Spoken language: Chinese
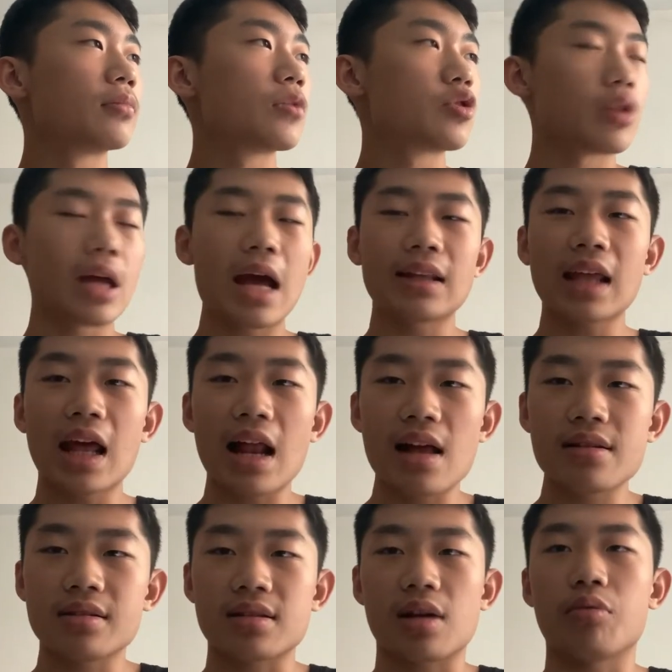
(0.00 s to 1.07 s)
所以带来
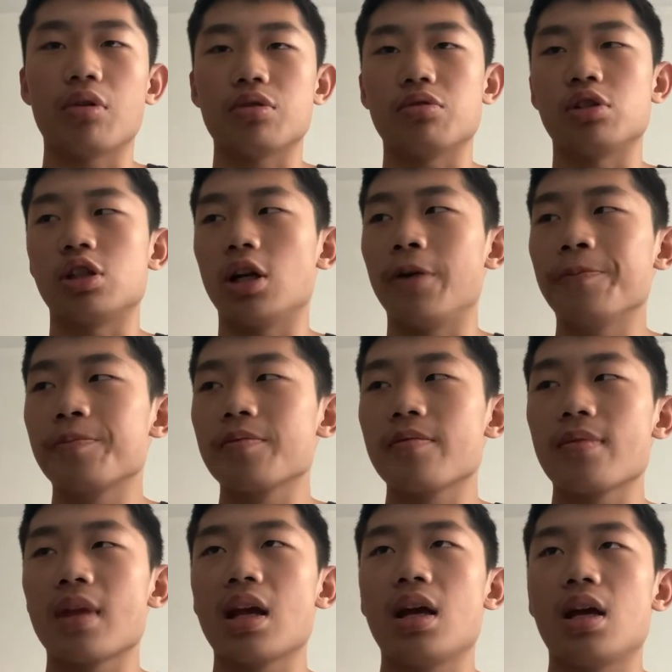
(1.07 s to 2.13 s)
的结果就是，
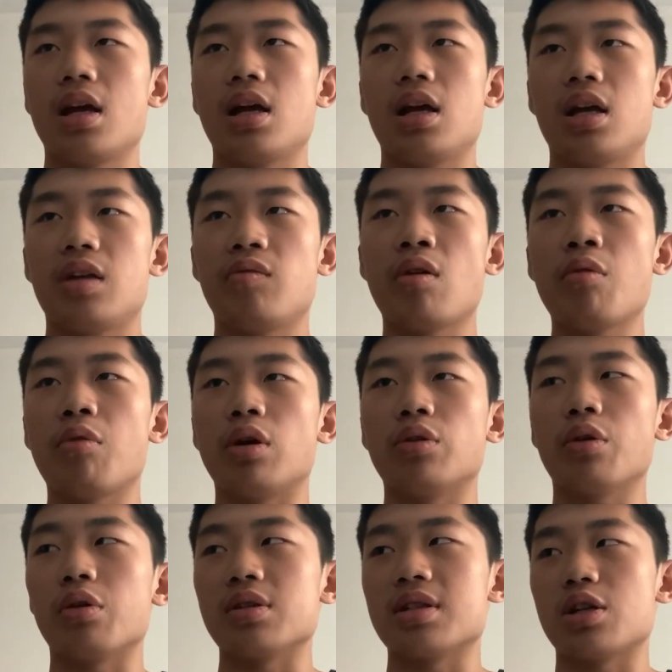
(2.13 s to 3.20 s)
因为我
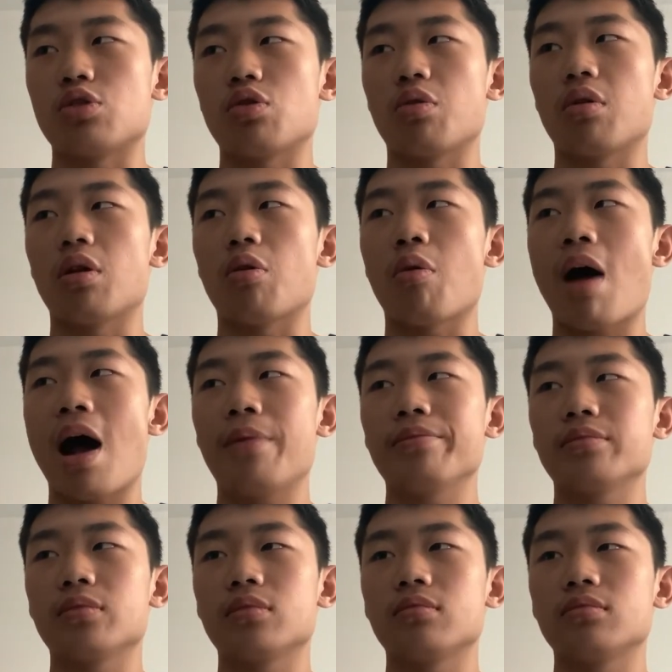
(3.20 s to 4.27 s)
对我自己说过的话，
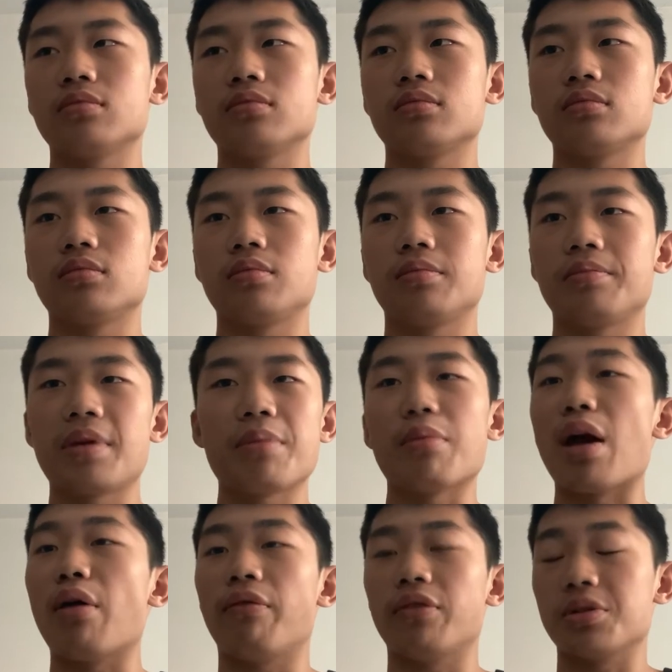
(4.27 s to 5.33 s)
并
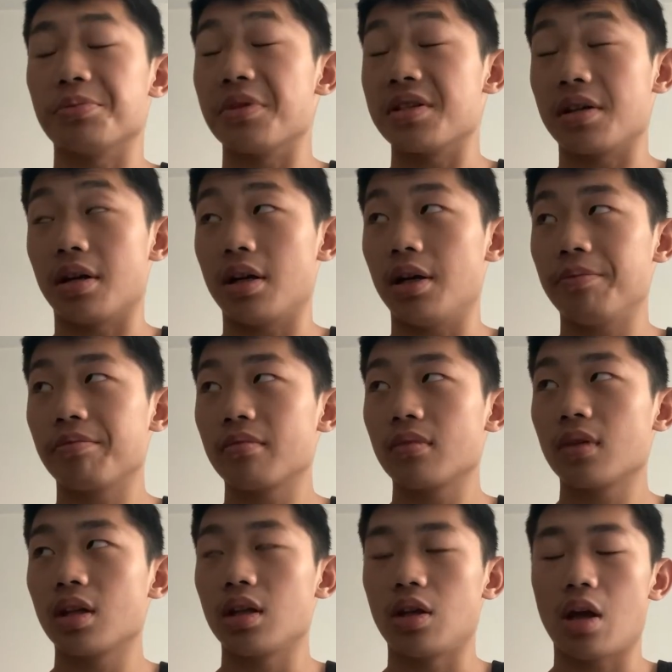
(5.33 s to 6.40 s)
没有负什么责任，
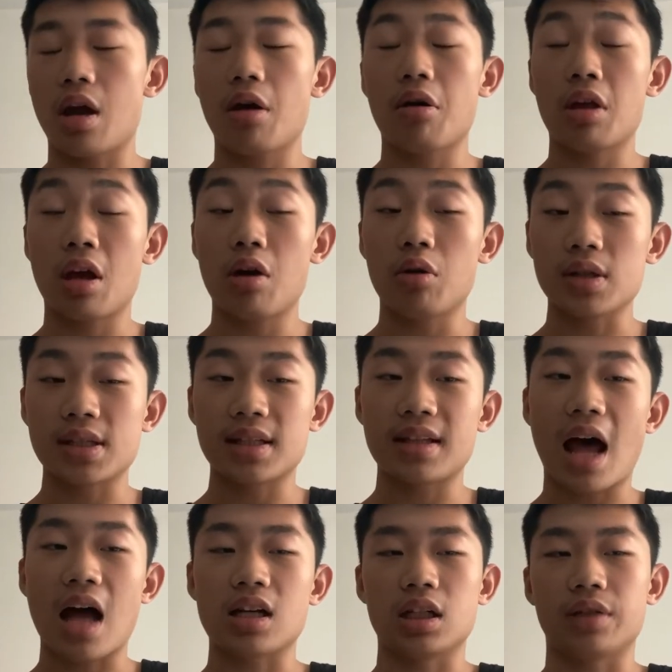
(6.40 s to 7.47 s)
也有也有自
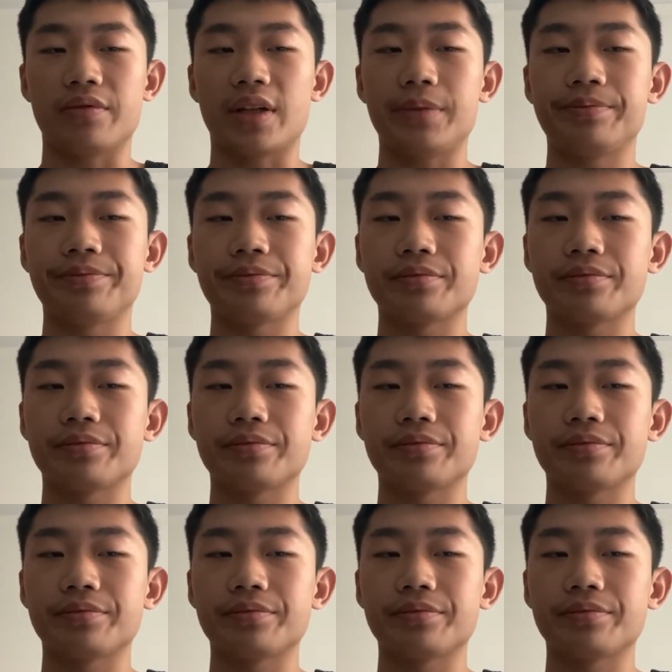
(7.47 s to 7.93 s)
大成分，